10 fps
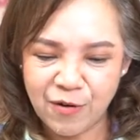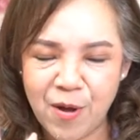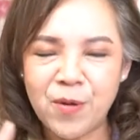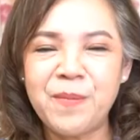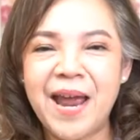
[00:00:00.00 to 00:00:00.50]
คุณ
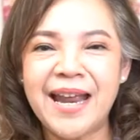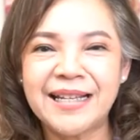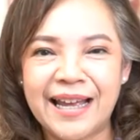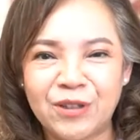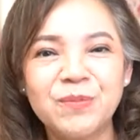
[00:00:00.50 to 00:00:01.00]
พ่อคุณแม่
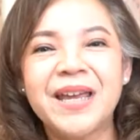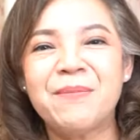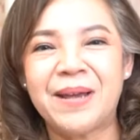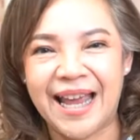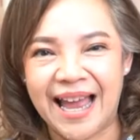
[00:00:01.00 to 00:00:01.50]
น่าจะทุ่มเท
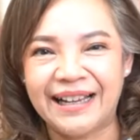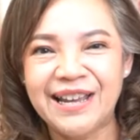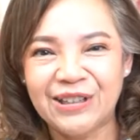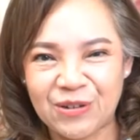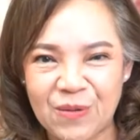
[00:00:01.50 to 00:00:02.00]
ไปทาง
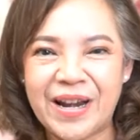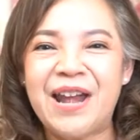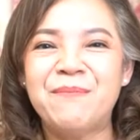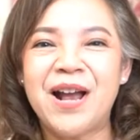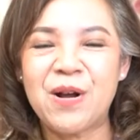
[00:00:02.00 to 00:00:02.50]
ตรง
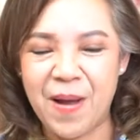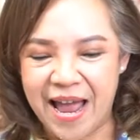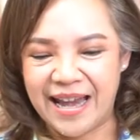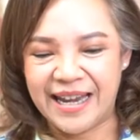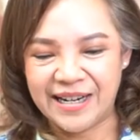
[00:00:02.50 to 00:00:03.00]
นั้นมากก
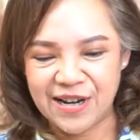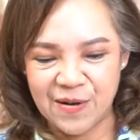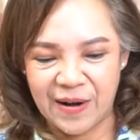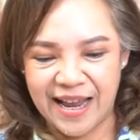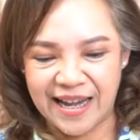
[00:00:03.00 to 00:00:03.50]
ว่าในเรื่อง
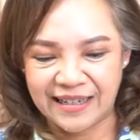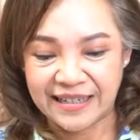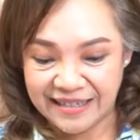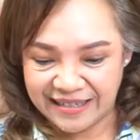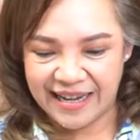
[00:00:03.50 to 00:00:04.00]
ของการ
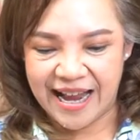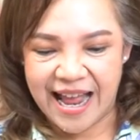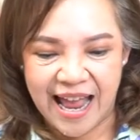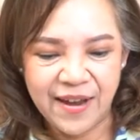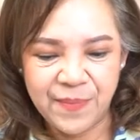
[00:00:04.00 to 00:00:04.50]
เงินนะ
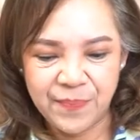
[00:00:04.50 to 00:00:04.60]
คะ